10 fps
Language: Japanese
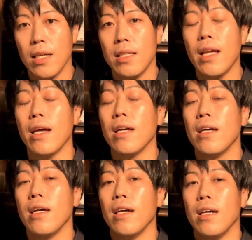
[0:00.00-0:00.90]
で、
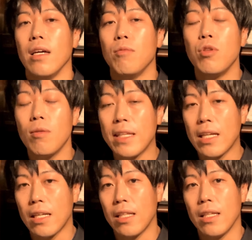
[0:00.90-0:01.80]
えー、ブドウ
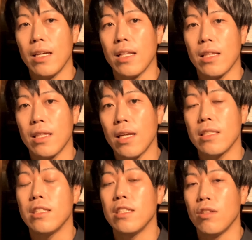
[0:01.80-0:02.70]
畑で出会った
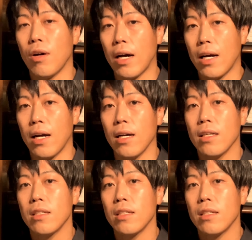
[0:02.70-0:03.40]
父と母。